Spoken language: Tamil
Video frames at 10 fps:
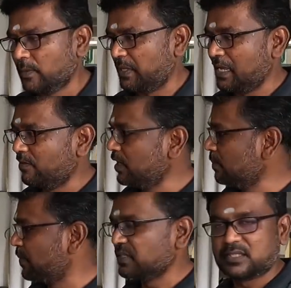இப்போ என்
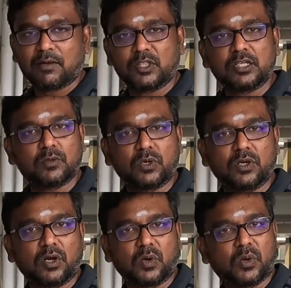வண்டியில் பெருசாக வந்து
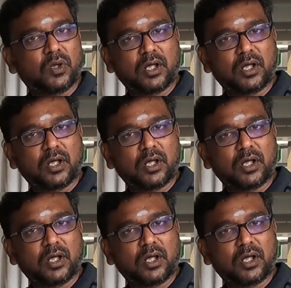ஒன்றும்